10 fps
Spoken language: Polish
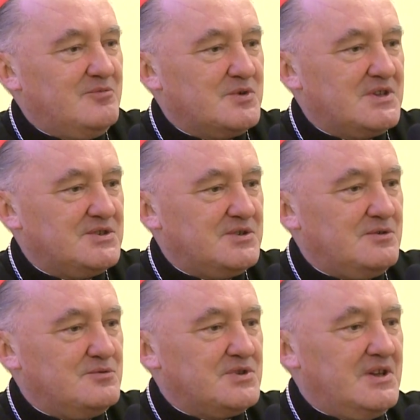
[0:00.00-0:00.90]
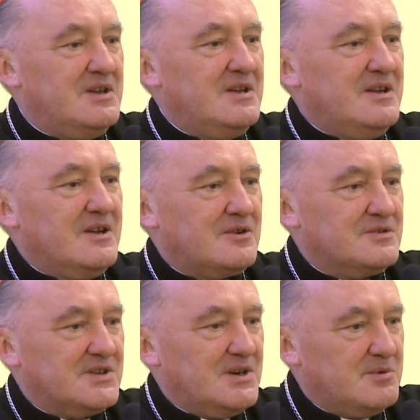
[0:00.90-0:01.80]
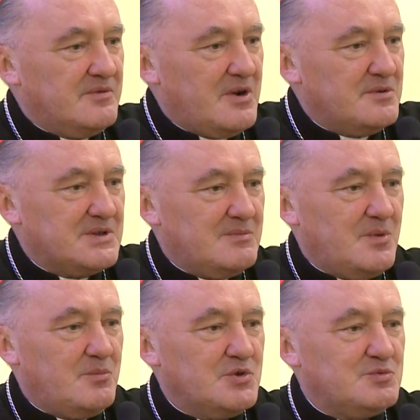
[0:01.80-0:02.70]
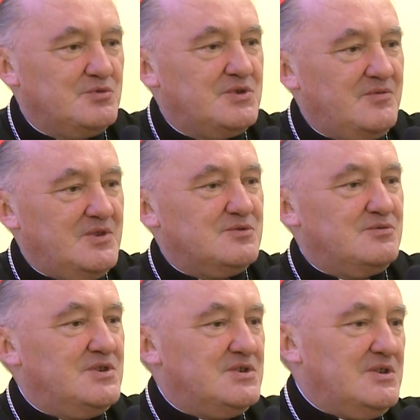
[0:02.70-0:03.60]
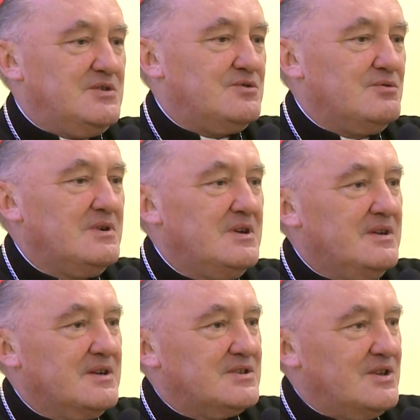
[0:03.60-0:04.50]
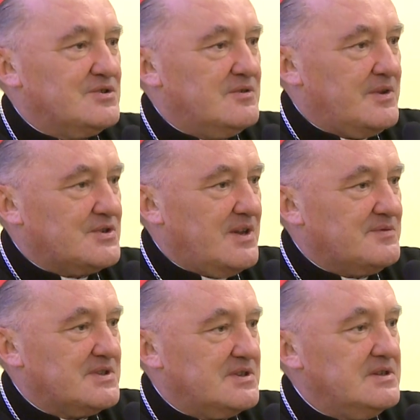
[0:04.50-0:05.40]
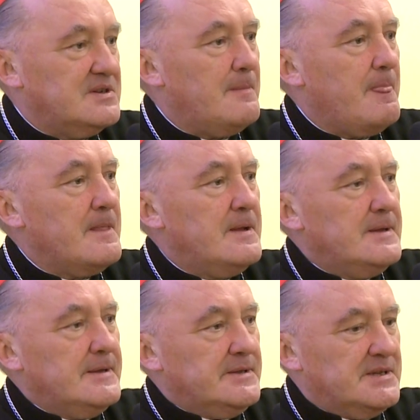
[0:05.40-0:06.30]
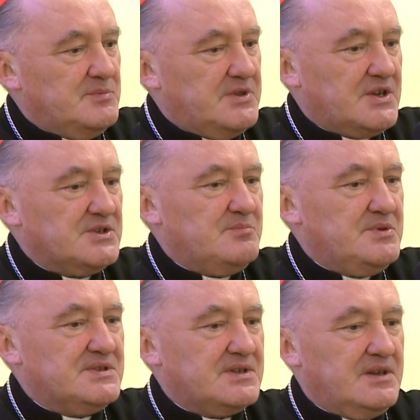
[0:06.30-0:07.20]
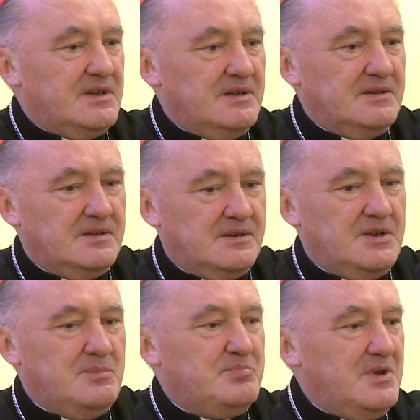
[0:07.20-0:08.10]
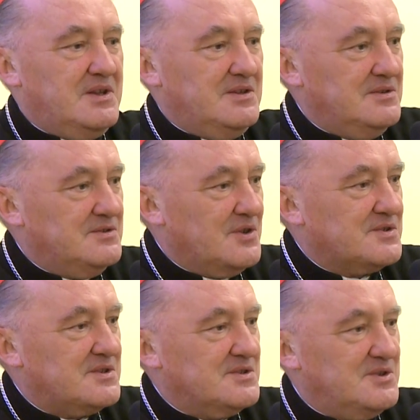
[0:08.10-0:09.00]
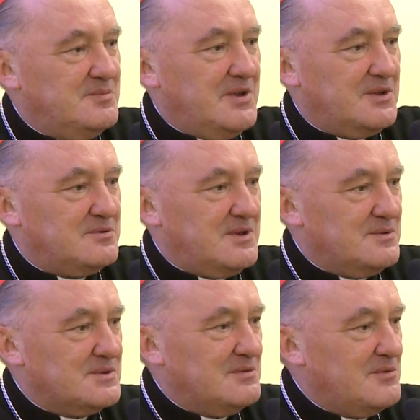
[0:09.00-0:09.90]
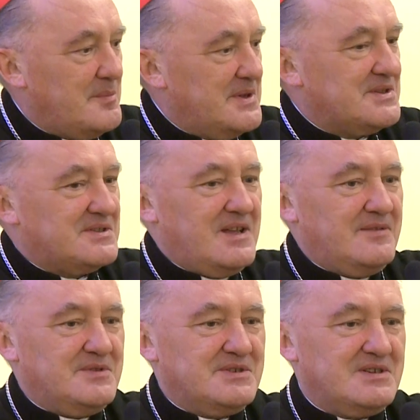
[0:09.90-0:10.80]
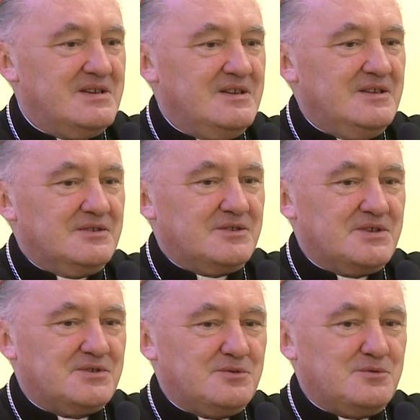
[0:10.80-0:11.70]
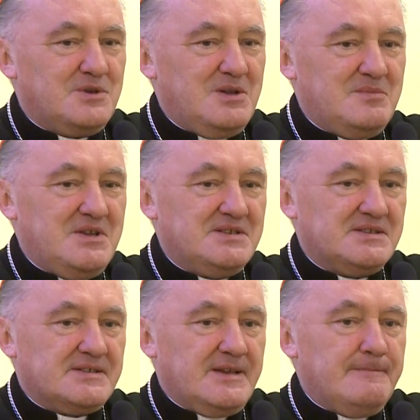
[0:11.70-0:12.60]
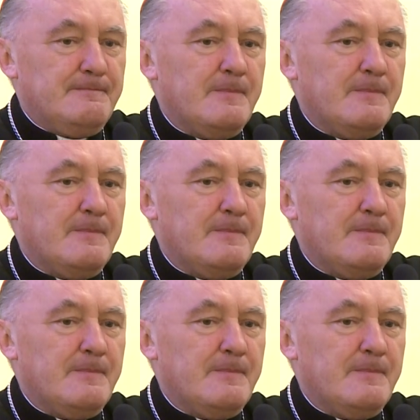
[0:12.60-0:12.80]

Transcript: w Murzasiklu, że koncelebrowało ze mną 8, 9, 10 księży warszawskich. Jest mi także bliskie Lipie i siostry z Lipia, które tu są obecne, więc to jest to drugie miejsce,